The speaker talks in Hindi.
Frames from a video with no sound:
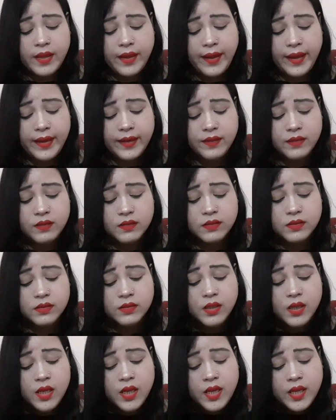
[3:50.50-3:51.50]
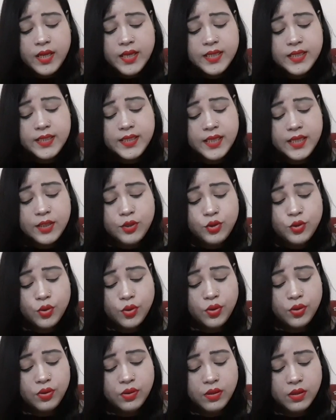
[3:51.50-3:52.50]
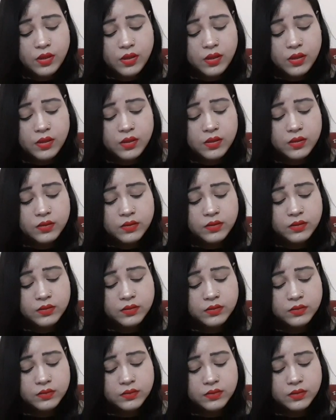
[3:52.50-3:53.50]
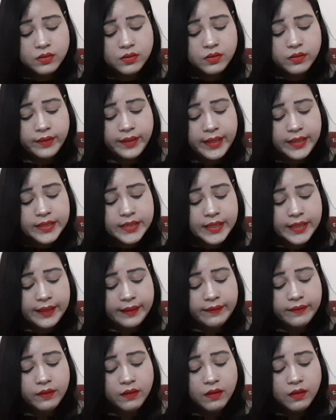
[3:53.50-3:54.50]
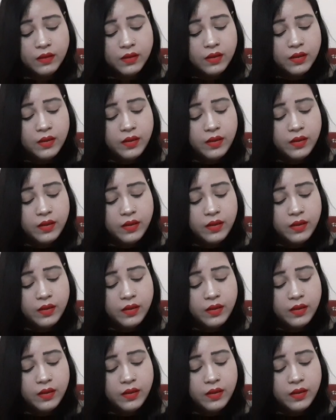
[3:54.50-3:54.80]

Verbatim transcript: एंड uh, इसकी जो uh, uh, एक सेकेंड